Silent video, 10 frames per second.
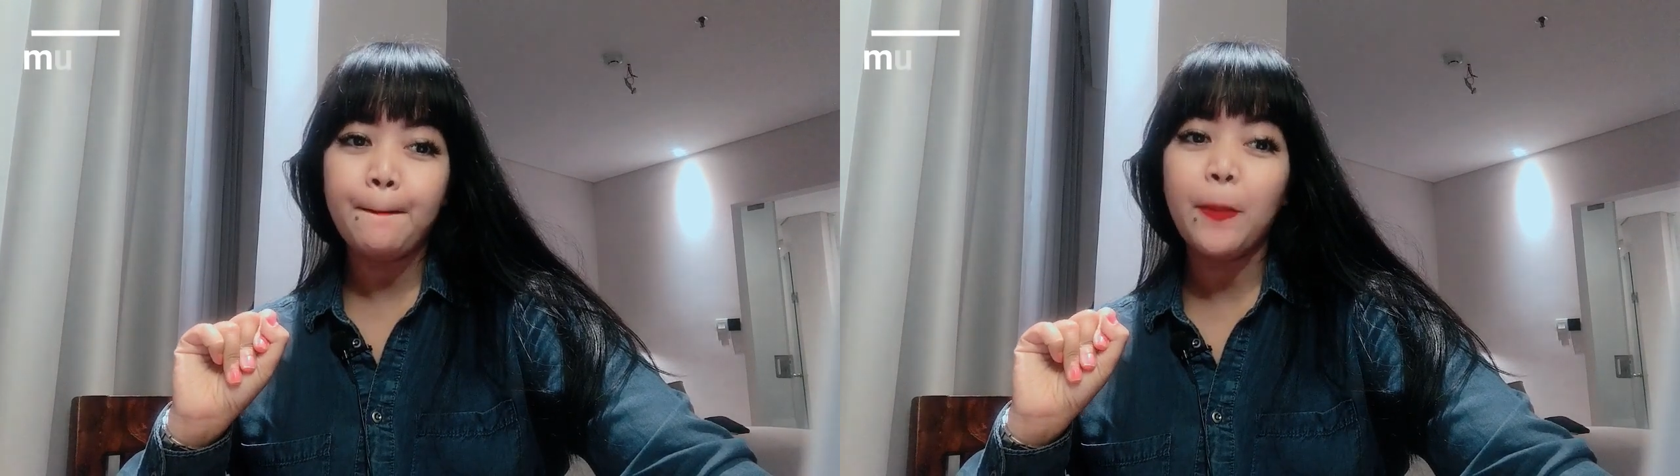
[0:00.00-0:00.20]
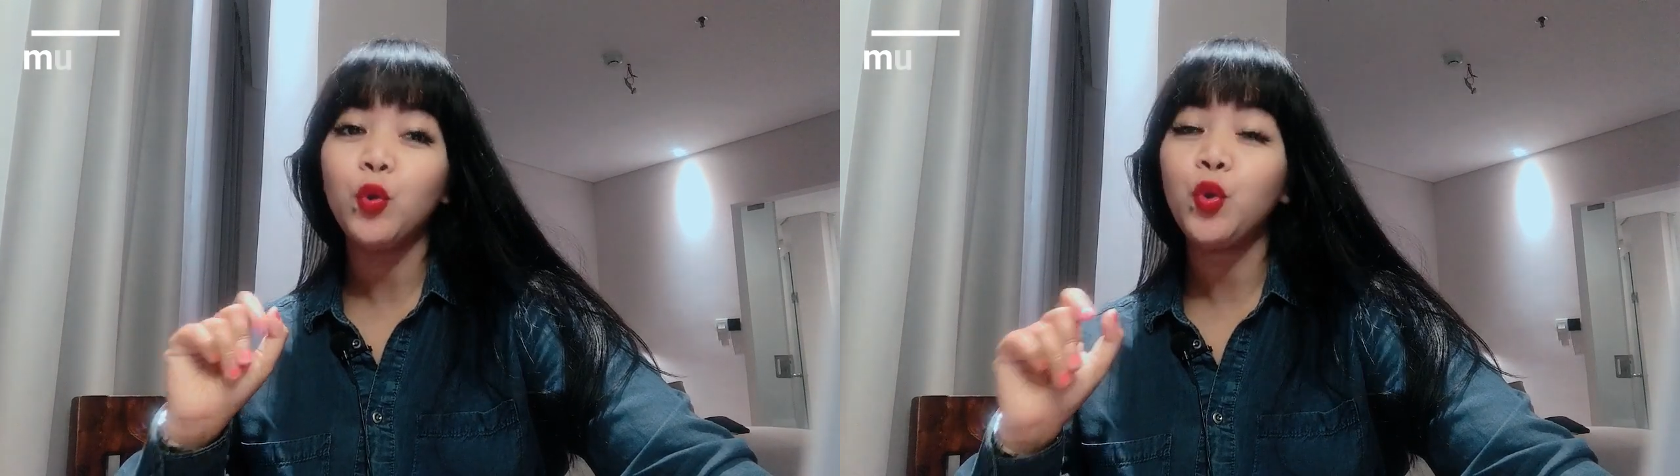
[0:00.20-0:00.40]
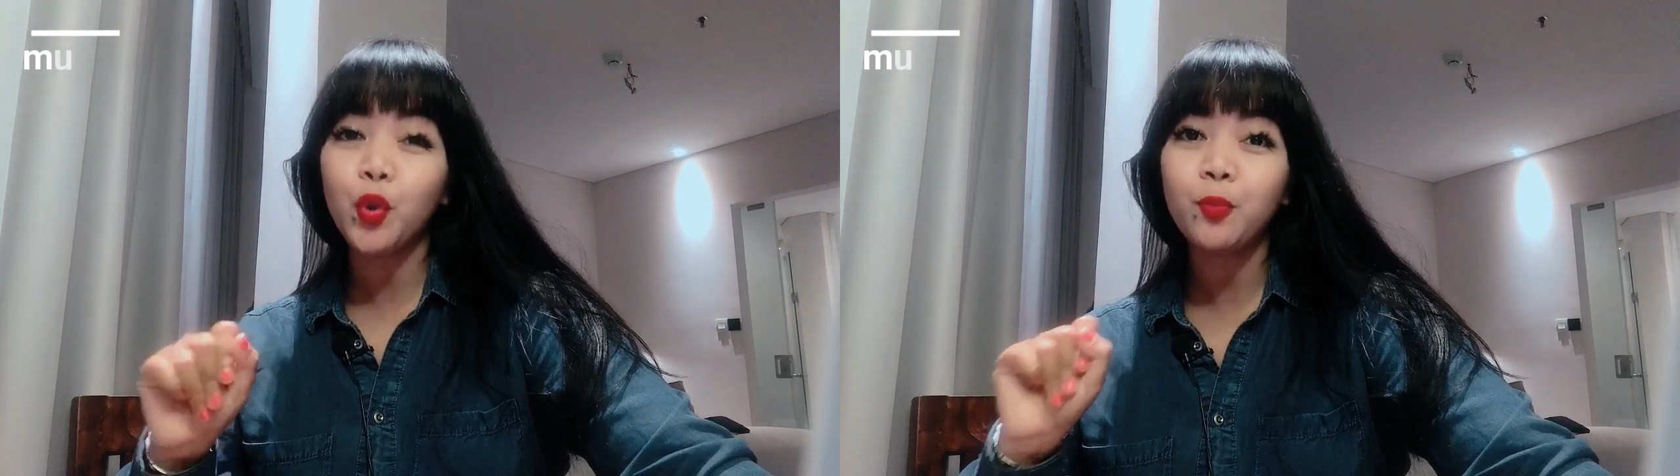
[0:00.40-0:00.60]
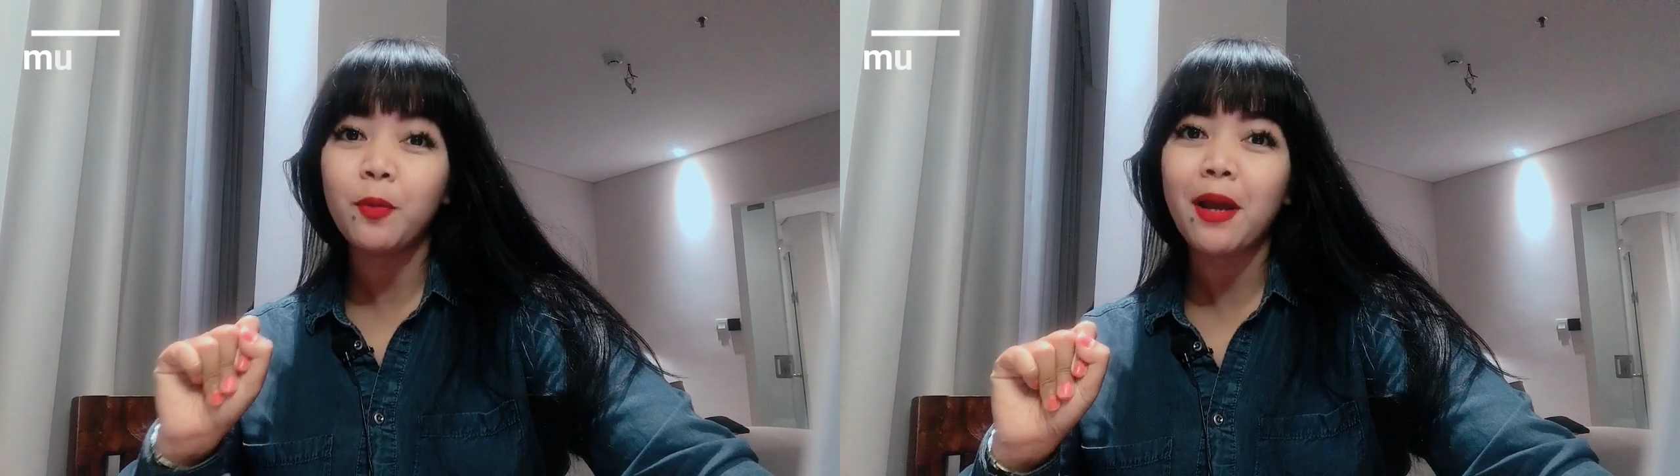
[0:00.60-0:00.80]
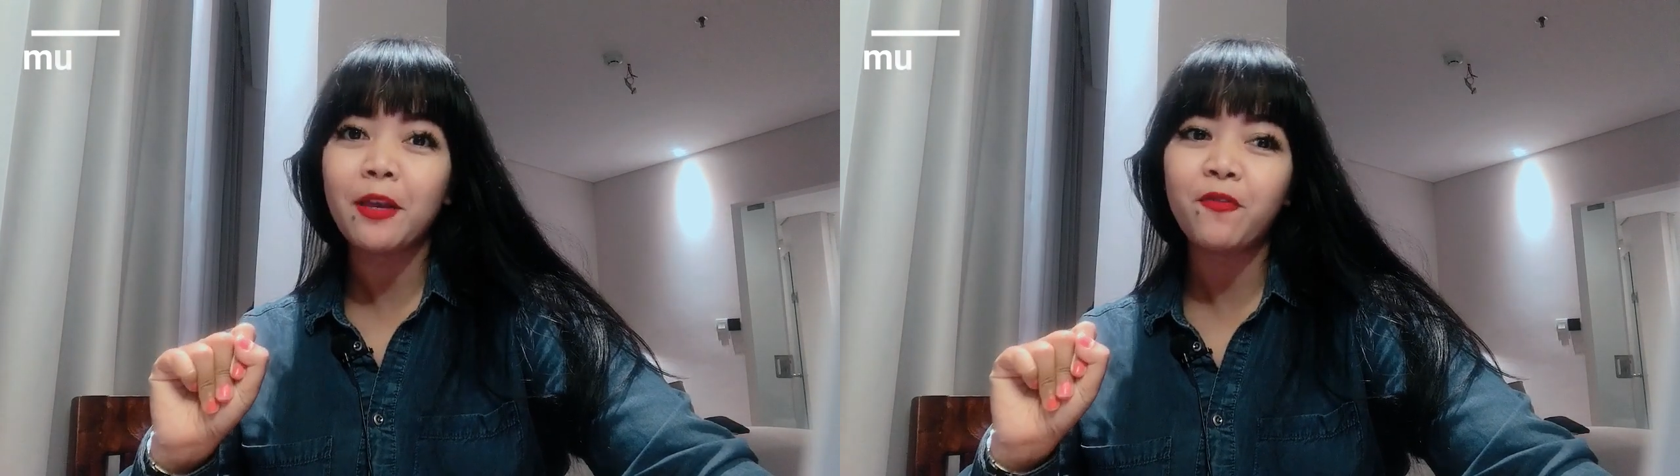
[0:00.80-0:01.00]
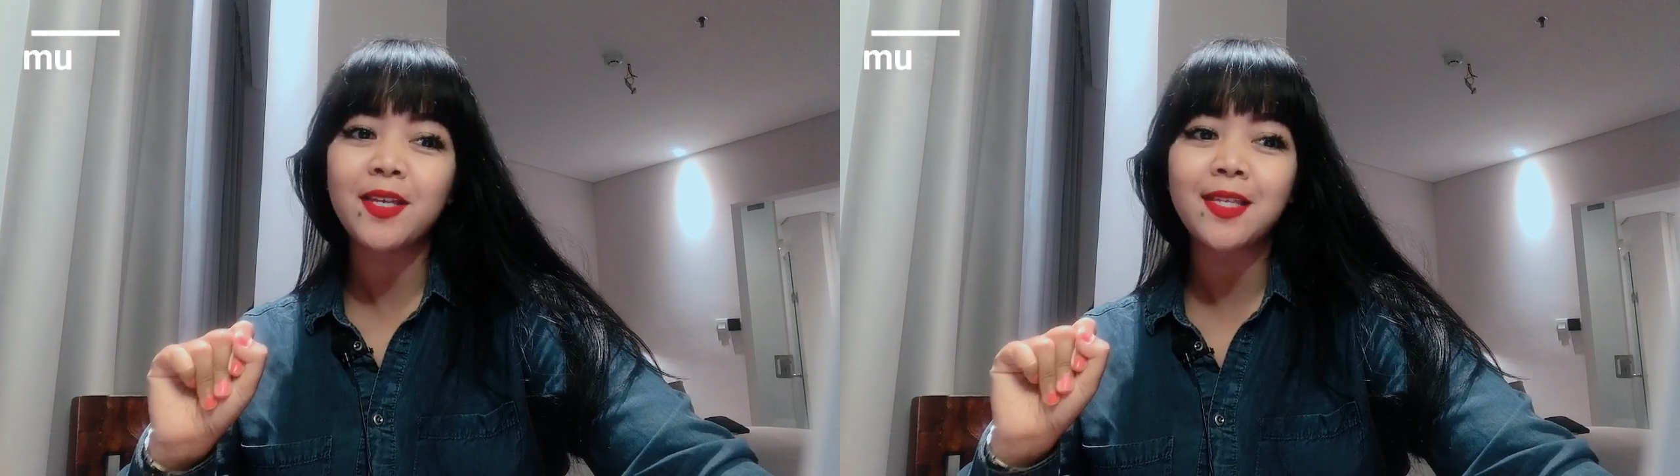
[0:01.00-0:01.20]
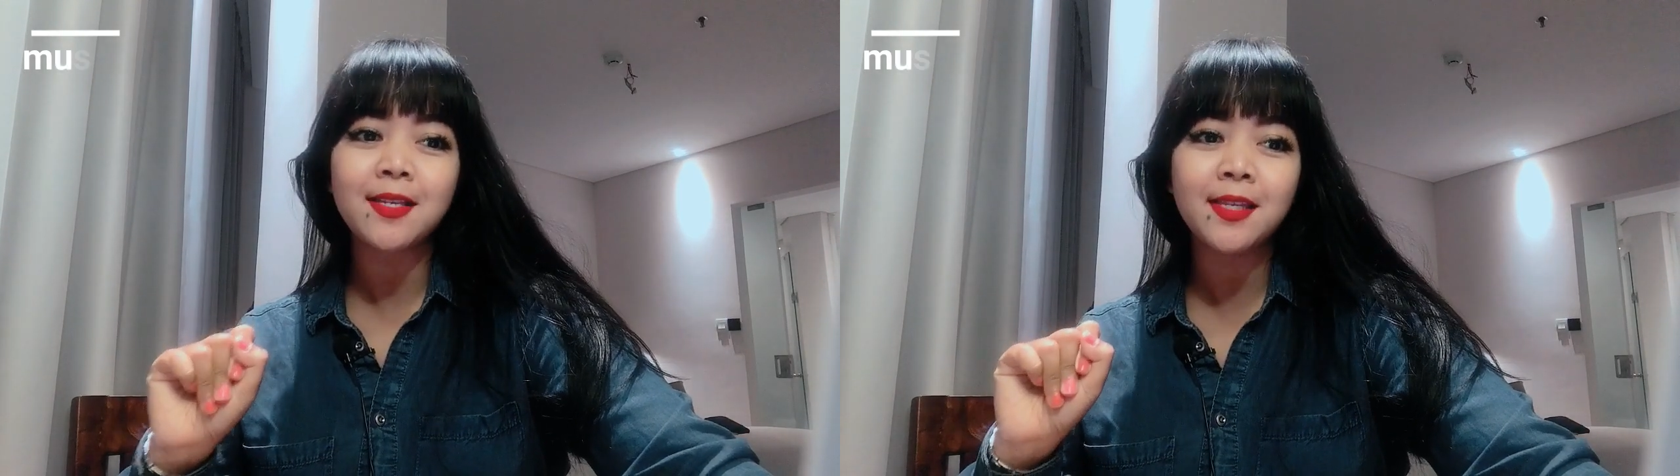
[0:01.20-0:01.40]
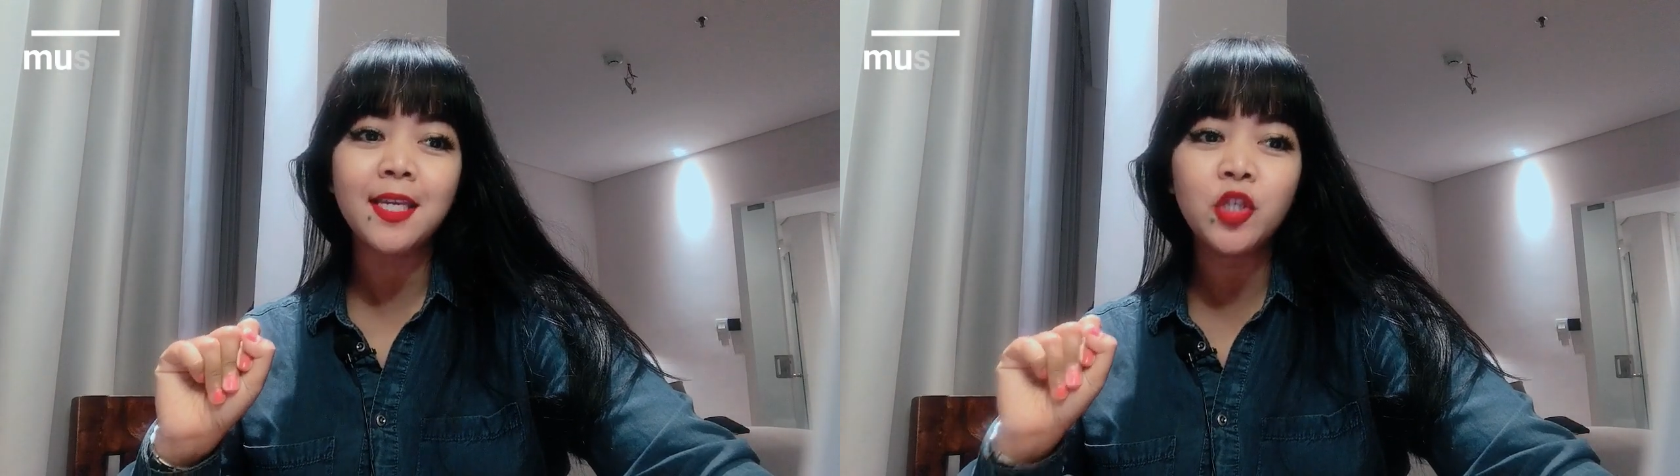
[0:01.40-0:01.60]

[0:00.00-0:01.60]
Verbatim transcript: untuk memanifestasi